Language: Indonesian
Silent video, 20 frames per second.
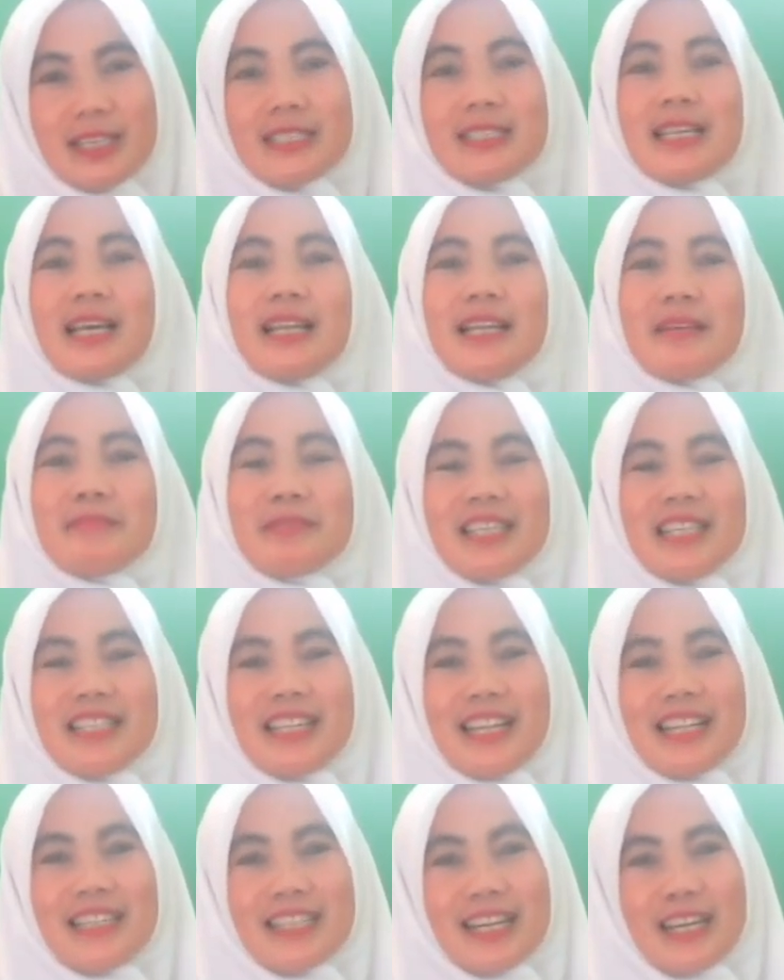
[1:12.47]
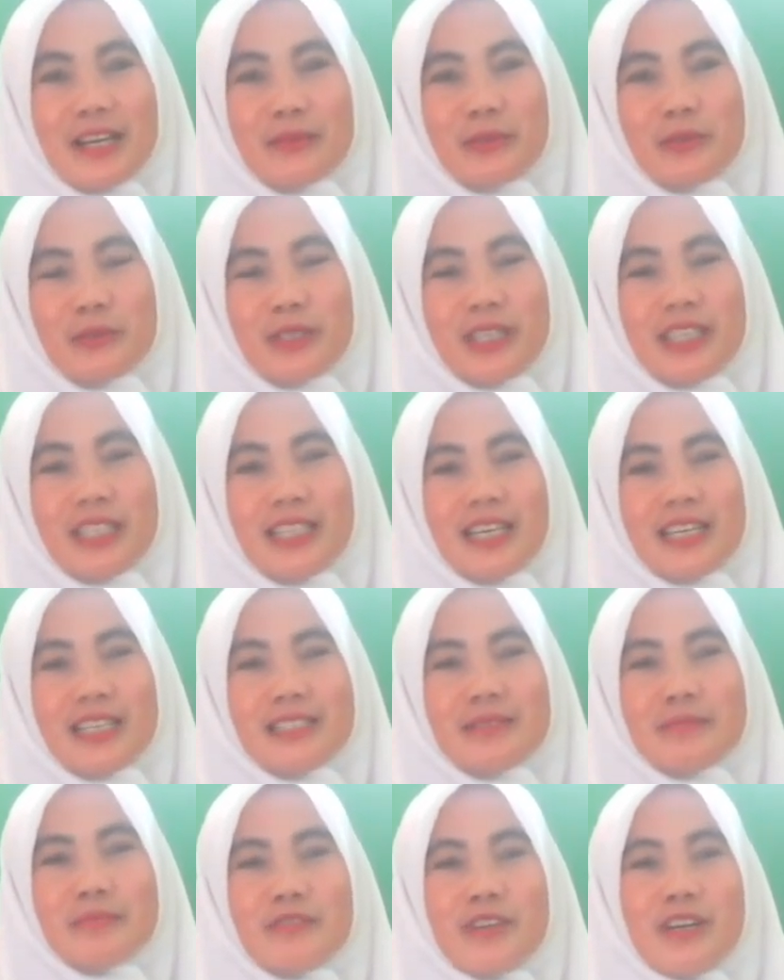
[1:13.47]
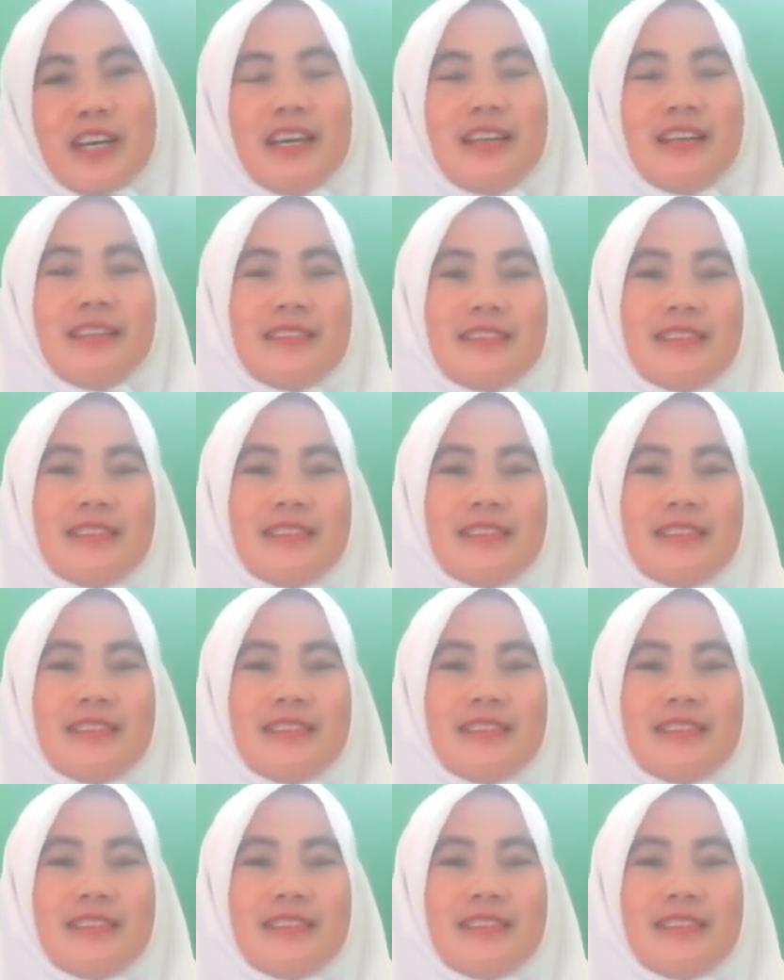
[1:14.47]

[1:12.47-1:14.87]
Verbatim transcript: Salam sejahtera untuk kita semua.